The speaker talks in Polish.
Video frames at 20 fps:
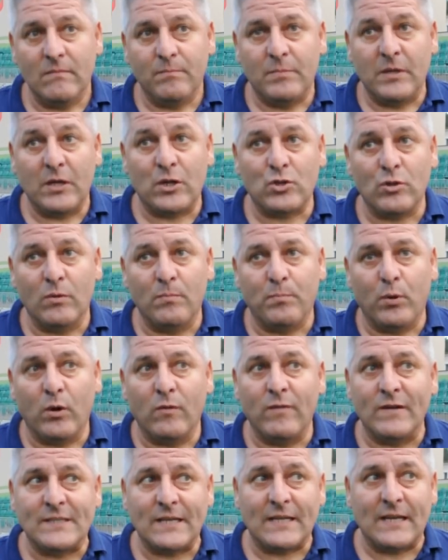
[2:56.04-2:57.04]
Pierwszą
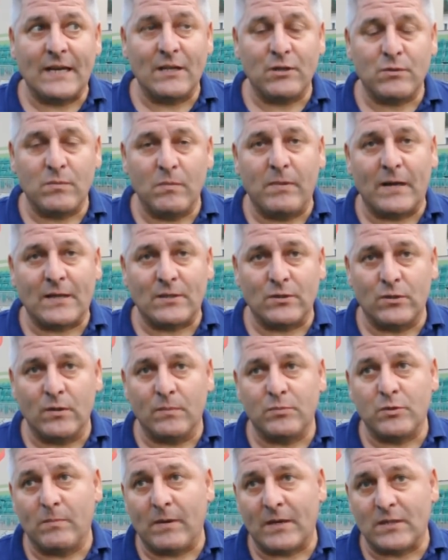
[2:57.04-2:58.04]
połowę zagraliśmy bardzo
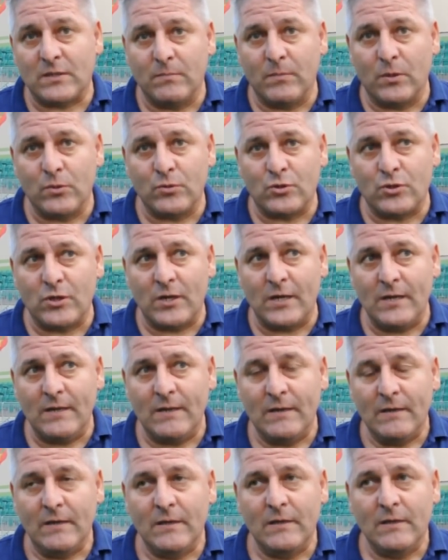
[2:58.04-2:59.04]
dobrze, bardzo mądrze.
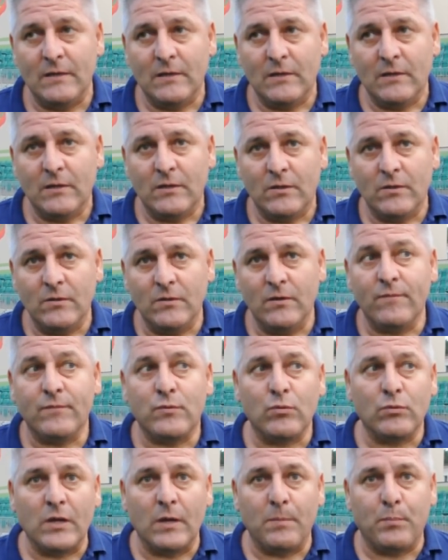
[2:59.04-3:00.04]
No, w
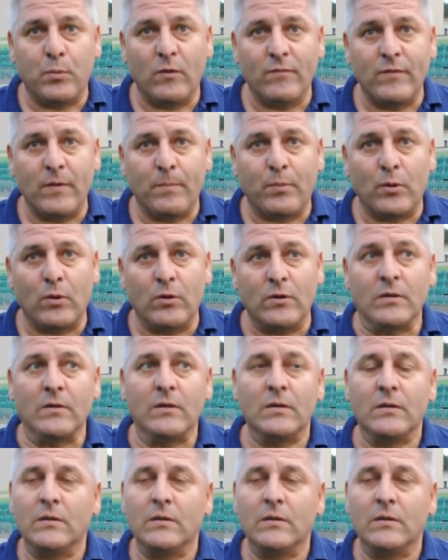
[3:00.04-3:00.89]
drugiej połowie Proch